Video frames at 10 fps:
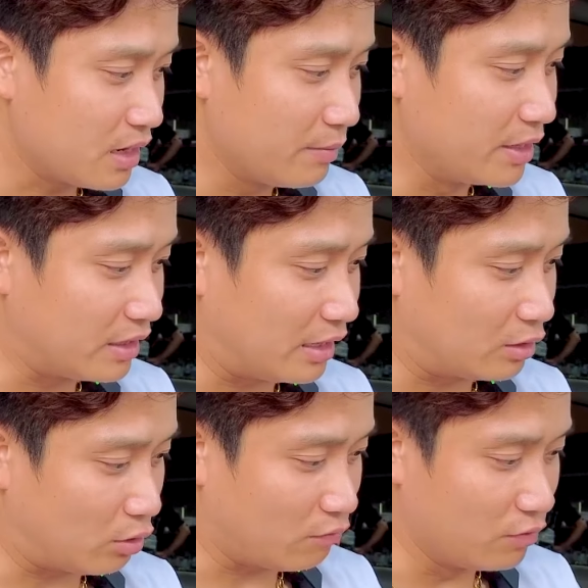Cái bình này
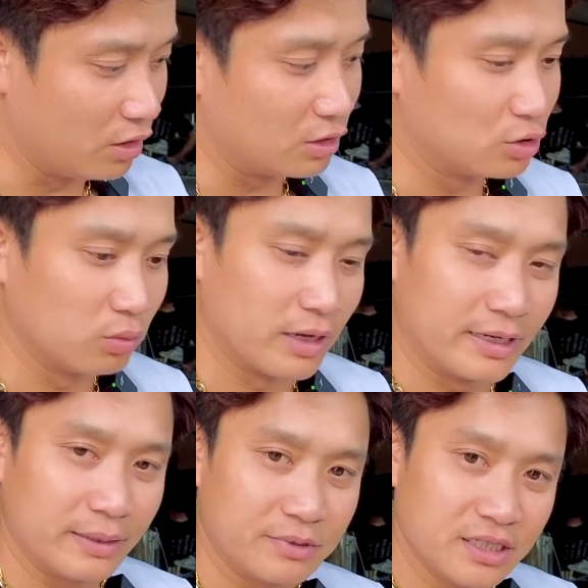thì nó vừa dùng để
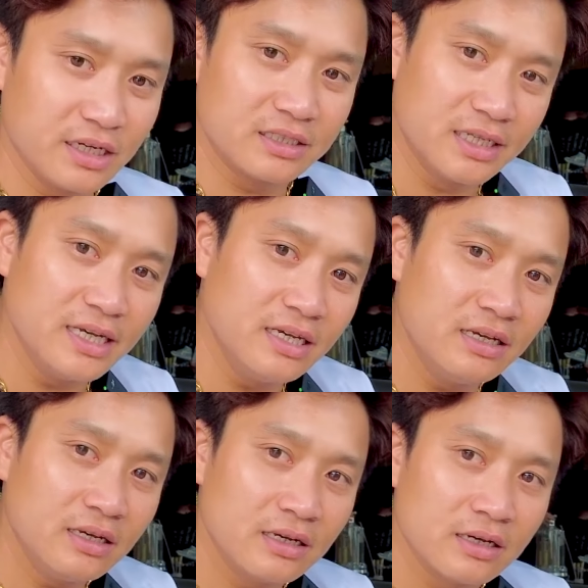anh em chia xi,
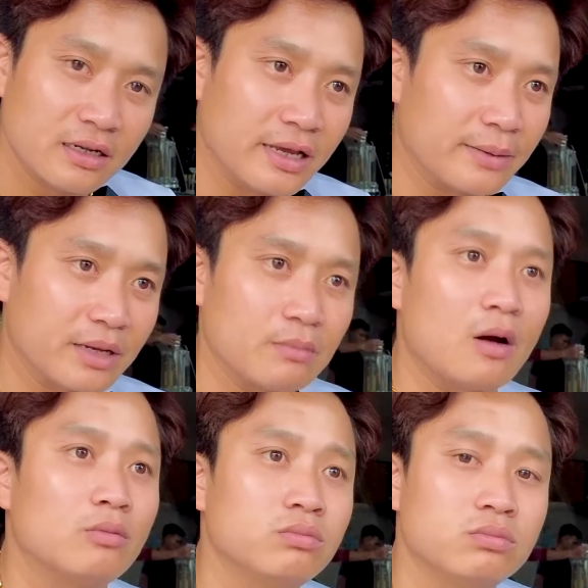để anh em đánh
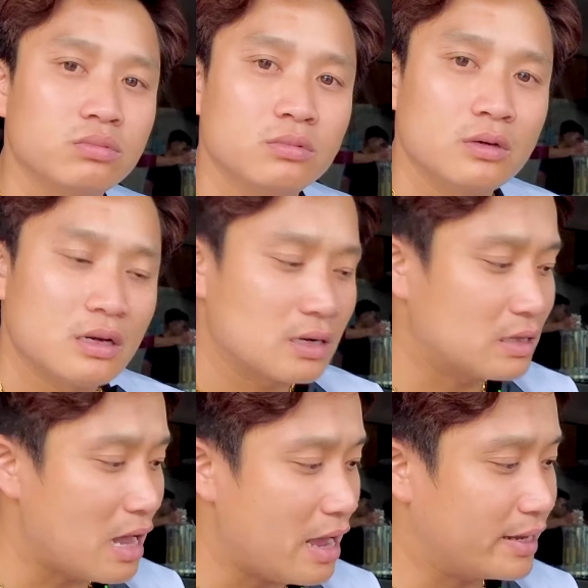bóng.
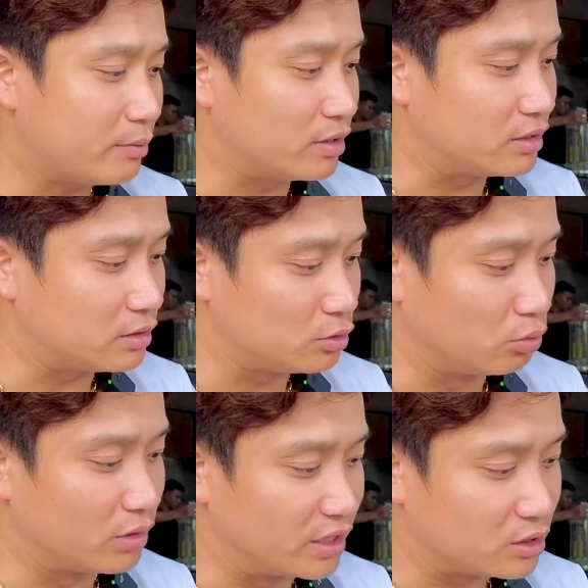Thứ hai, anh em có thể
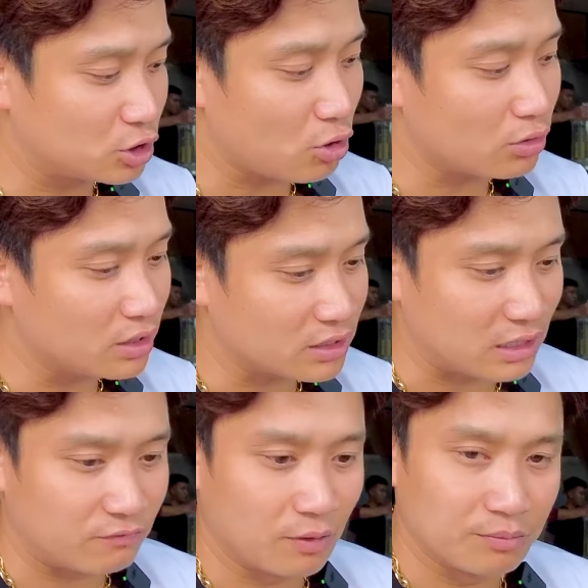dùng để cho những cái
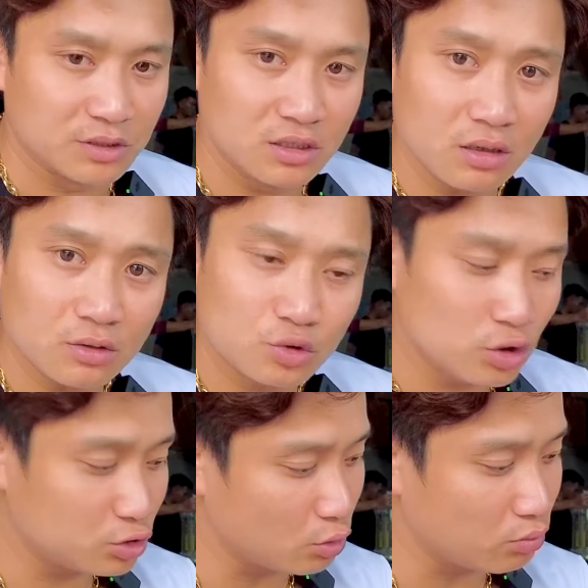sản phẩm dưỡng
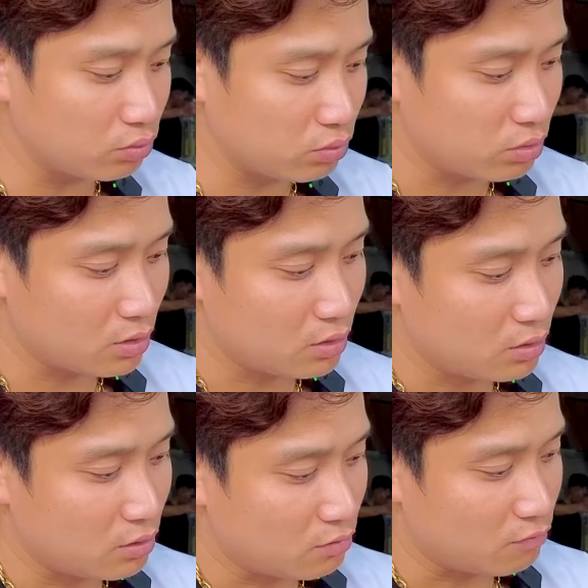chuyên dụng
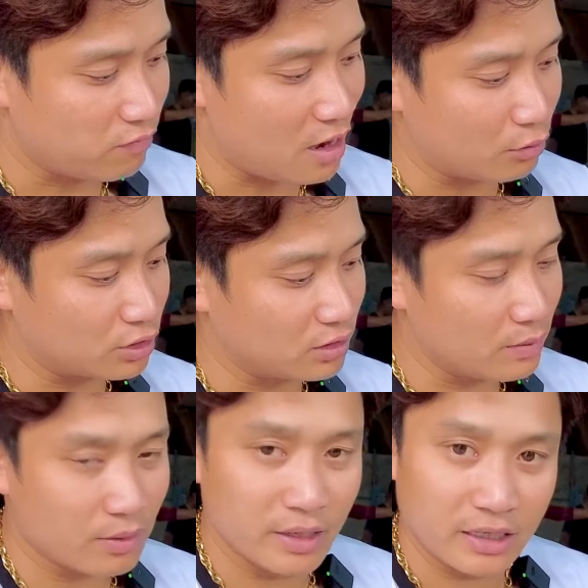vào trực
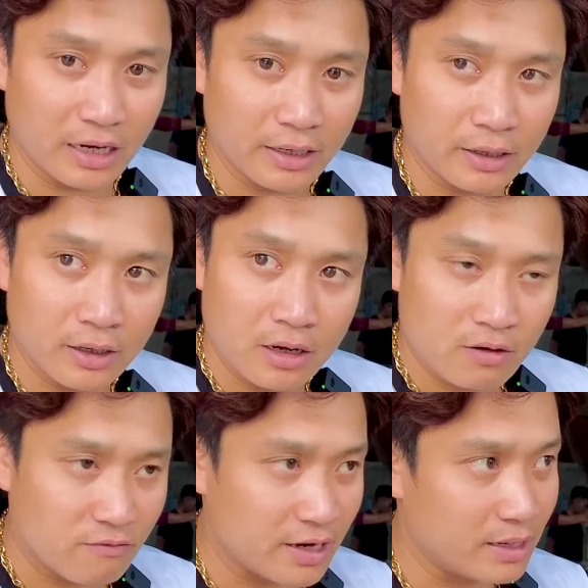tiếp cái bình này.
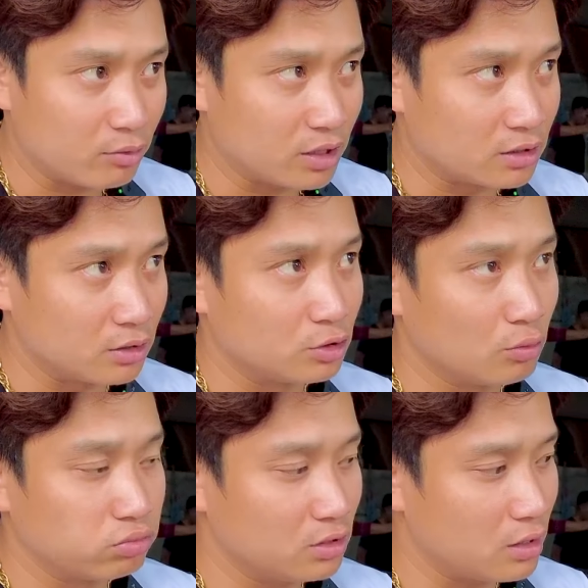Và anh em có thể sử
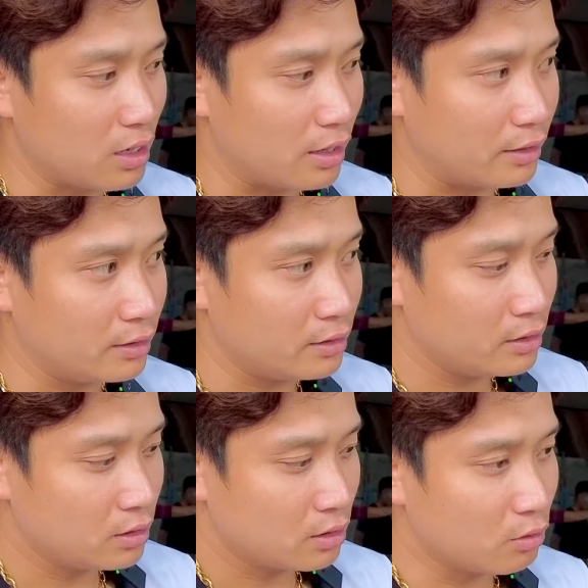dụng những cái
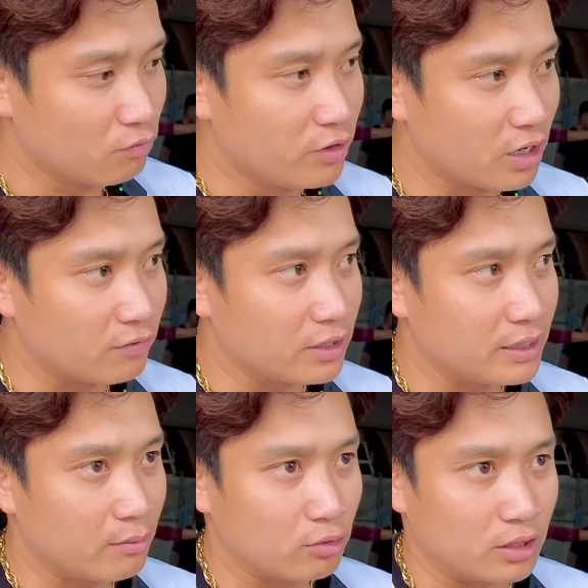công việc với
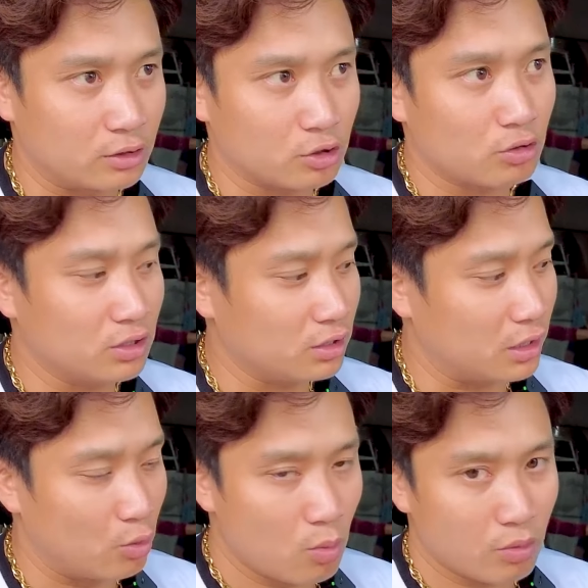anh em có thể cho những cái
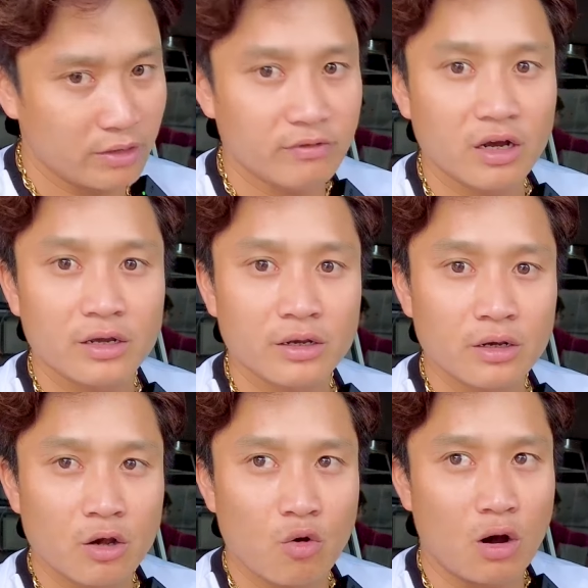tẩy ố mũ kính vào đây,
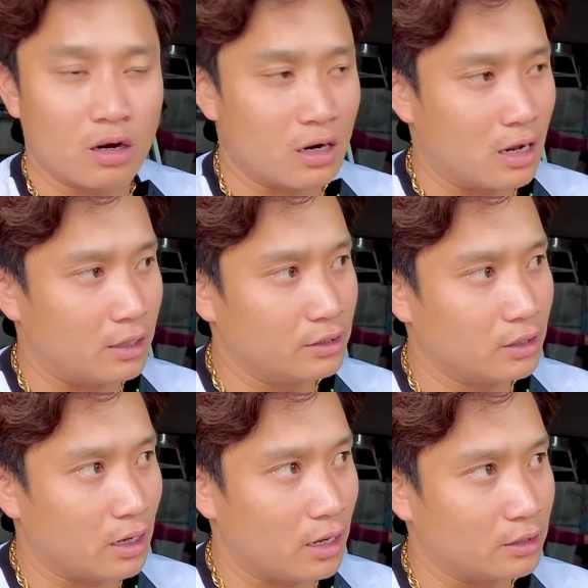hoặc là
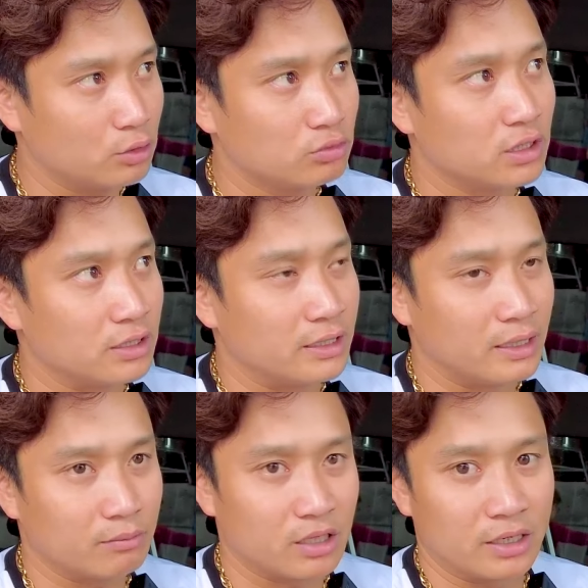những cái dung dịch để anh
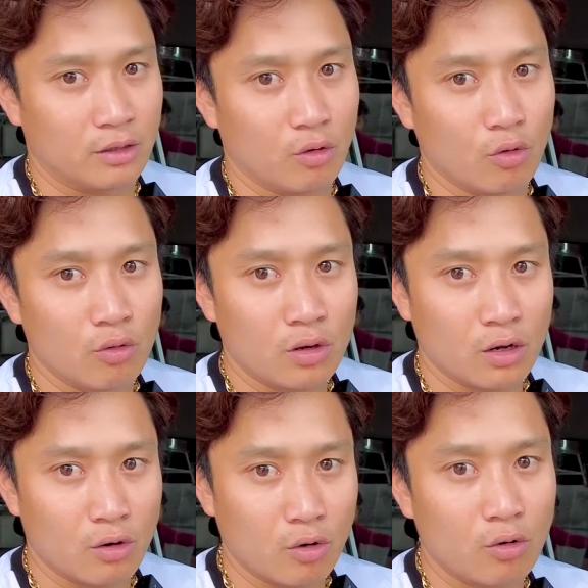em tẩy ố
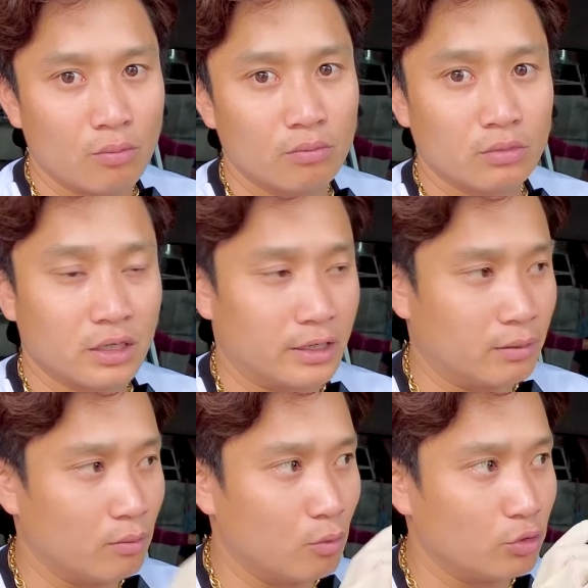chrome, tẩy
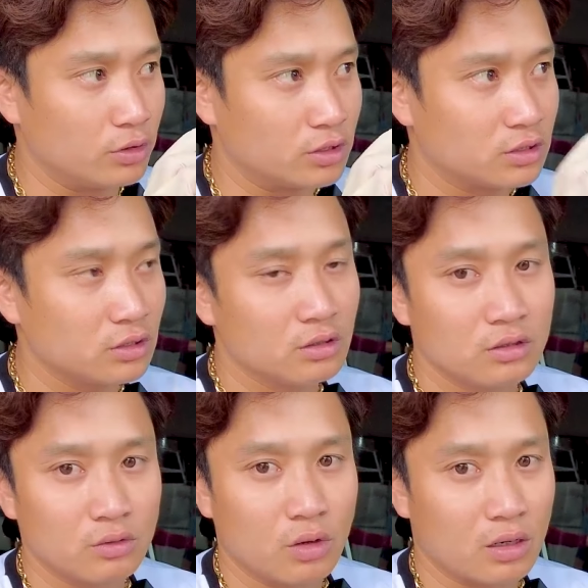bụi
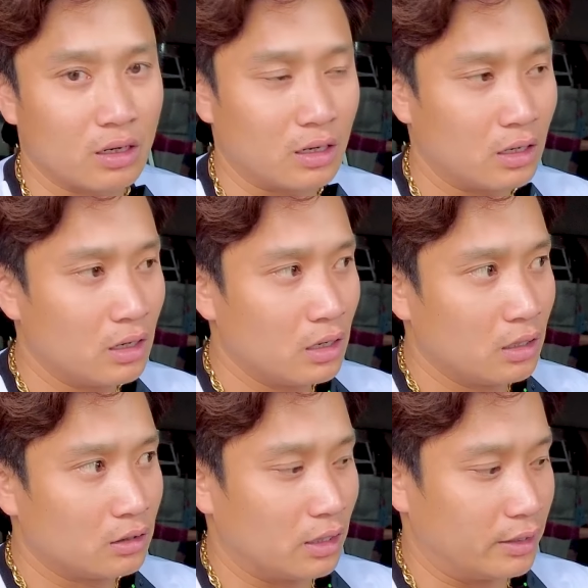sơn, hoặc là
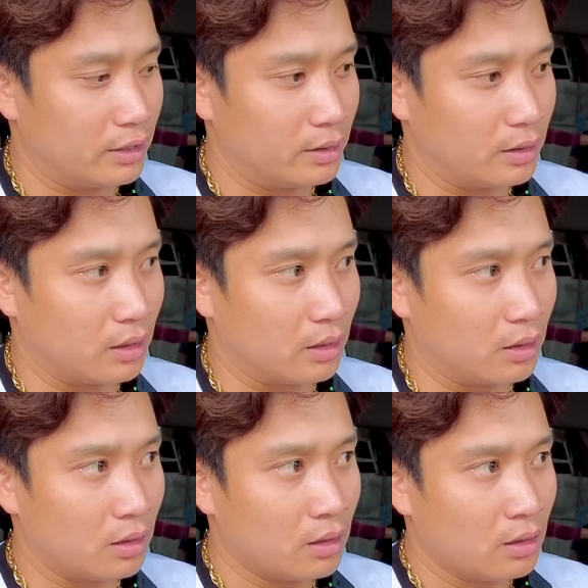tẩy
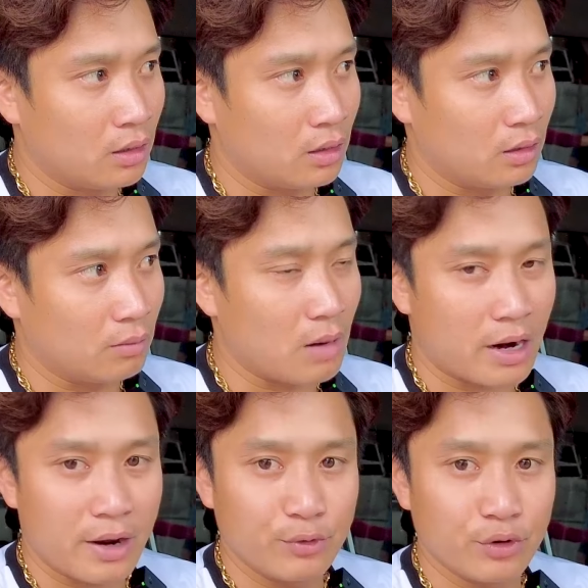
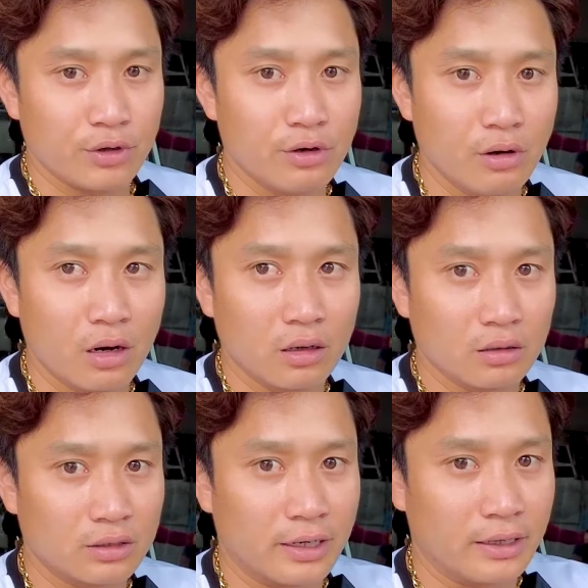băng keo nhựa
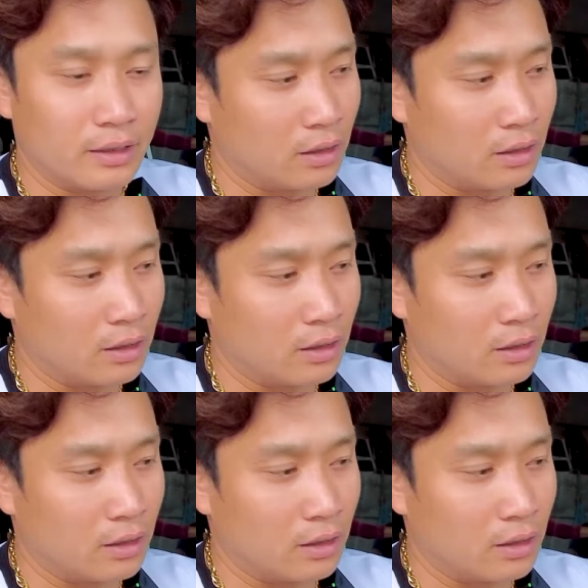đường, tẩy